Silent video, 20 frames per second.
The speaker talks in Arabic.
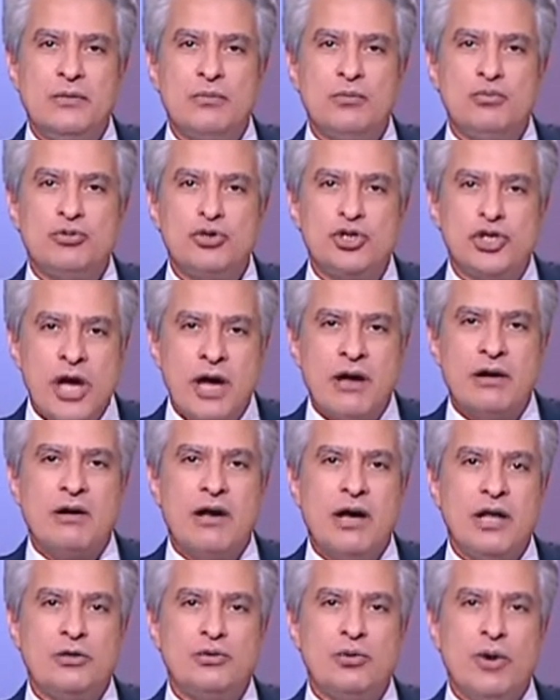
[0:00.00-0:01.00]

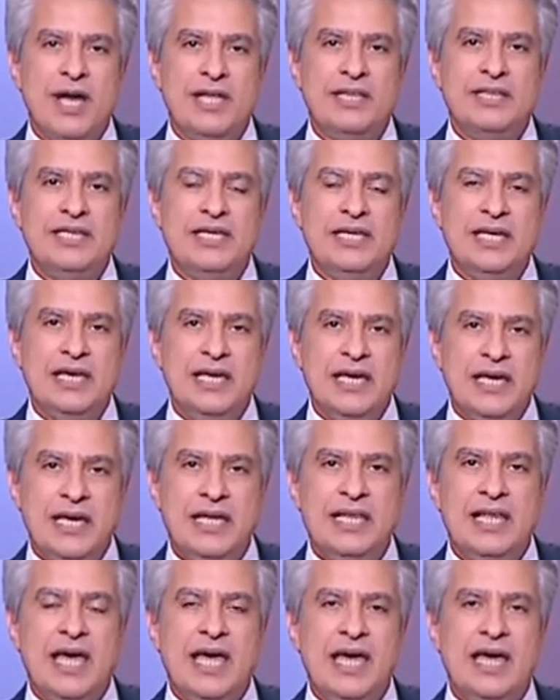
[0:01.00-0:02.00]
مشاركة تؤدي
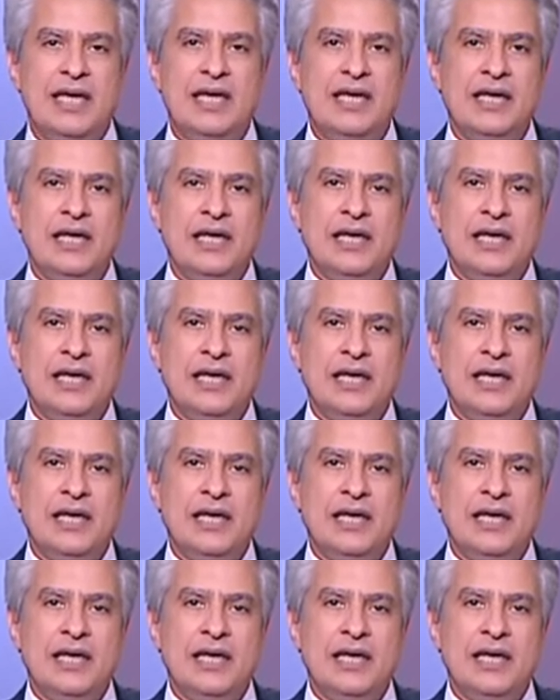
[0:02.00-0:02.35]
إلى